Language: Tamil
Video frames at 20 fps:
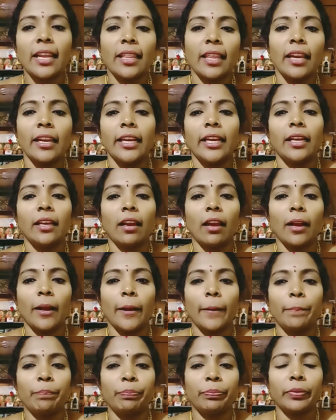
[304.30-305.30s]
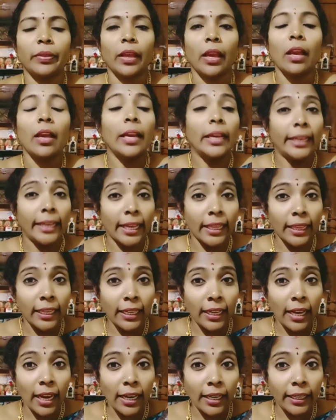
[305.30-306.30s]
தான் நிற்கிறாங்க
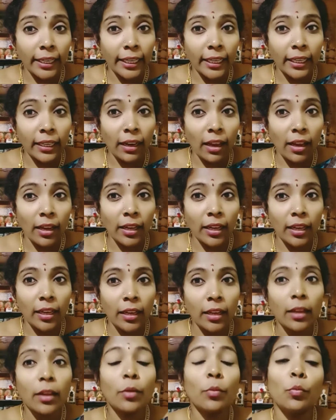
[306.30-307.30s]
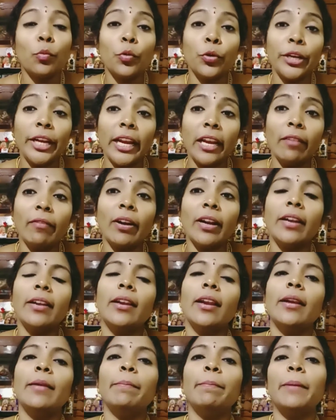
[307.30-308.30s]
எதுக்காக நிற்கிறாங்க முகில்
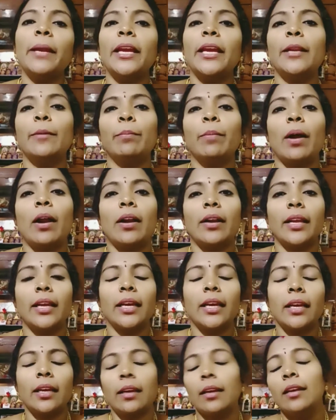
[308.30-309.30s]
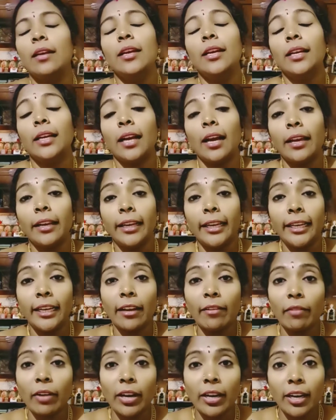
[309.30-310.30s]
வண்ணன் பேர்பாட கரிய
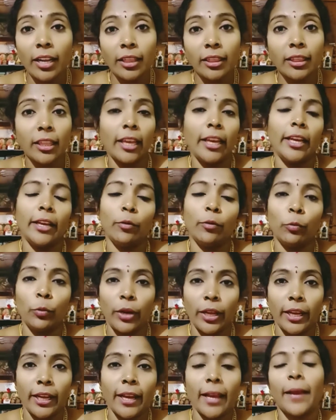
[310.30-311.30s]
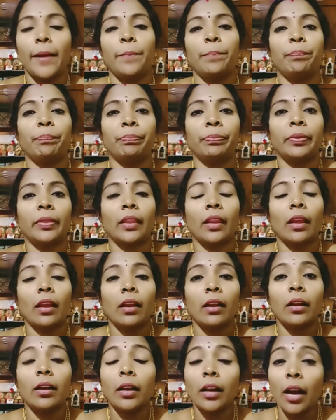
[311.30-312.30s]
வண்ணத்தை உடைய
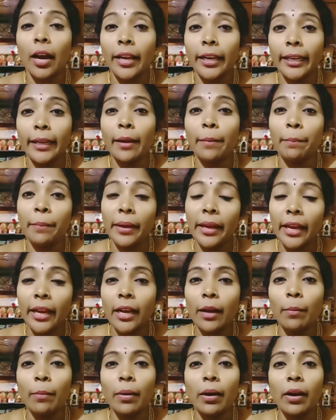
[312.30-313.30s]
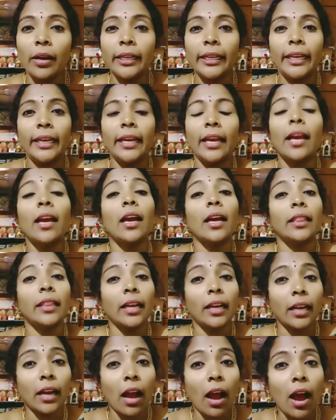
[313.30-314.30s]
கரிய மேகமாகிய அந்த
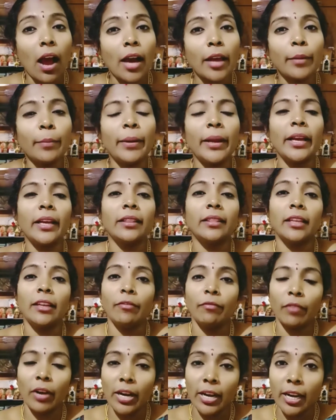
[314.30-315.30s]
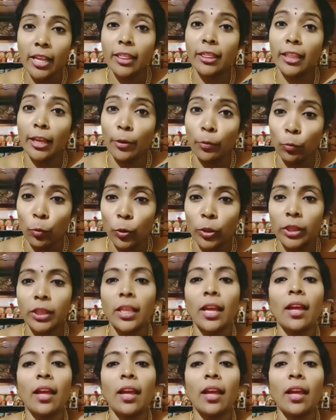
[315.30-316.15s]
கார் மேகத்தின் வண்ணத்தை ஒத்த